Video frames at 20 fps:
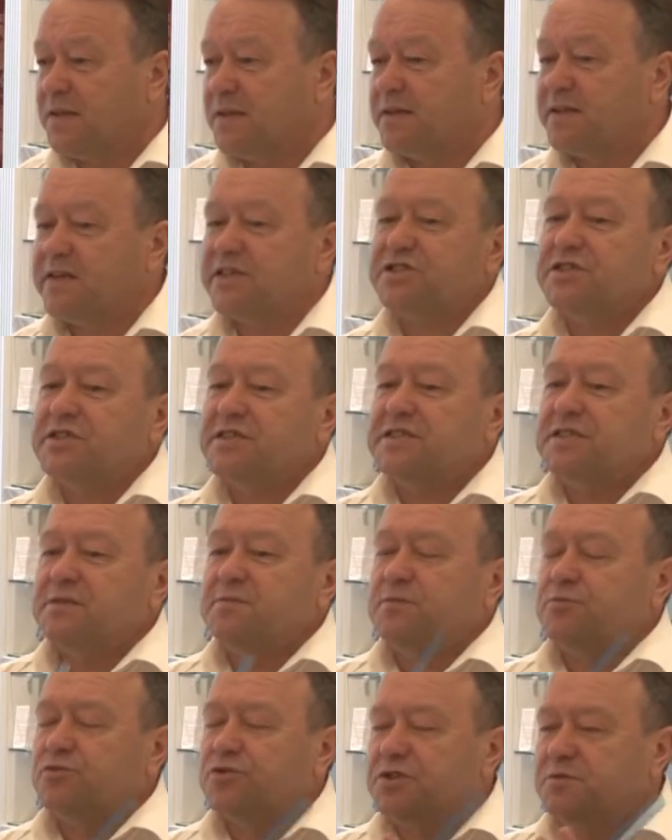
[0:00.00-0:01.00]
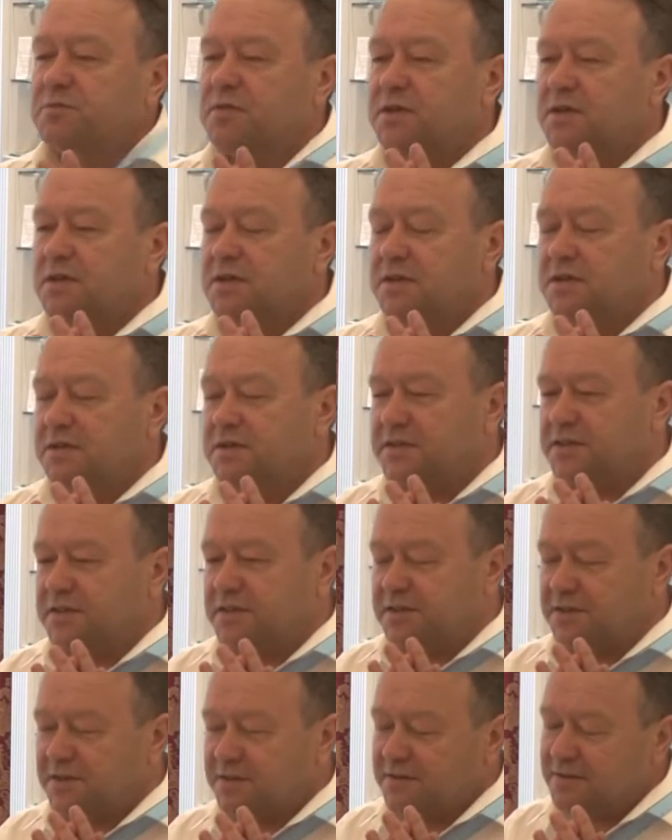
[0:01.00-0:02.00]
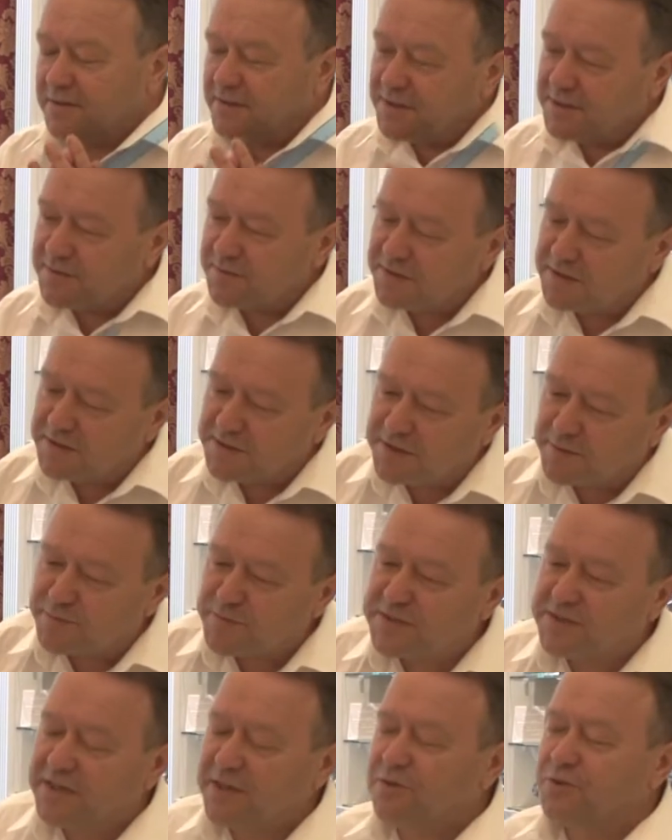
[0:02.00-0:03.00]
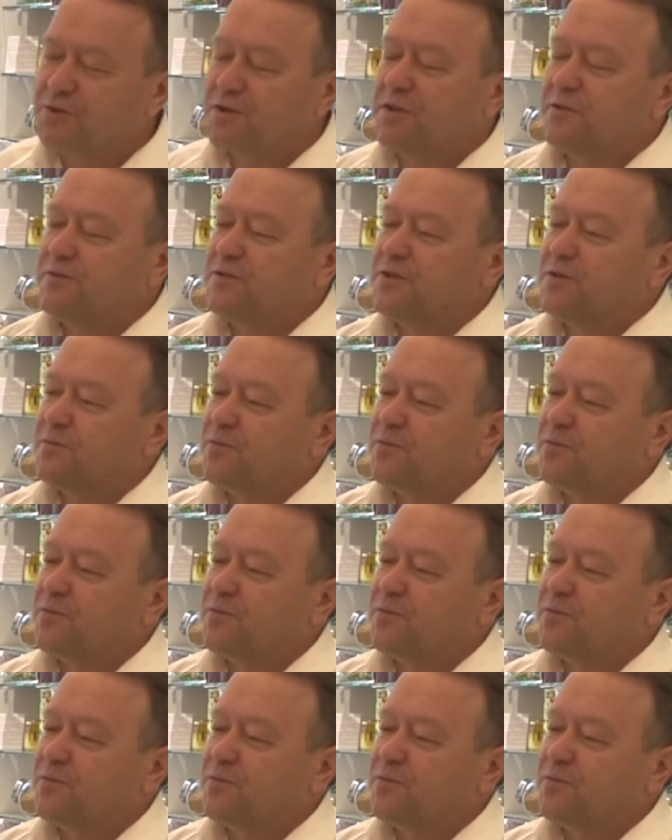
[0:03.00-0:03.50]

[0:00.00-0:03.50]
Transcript: Даже если мы будем делать, извините, абсолютно все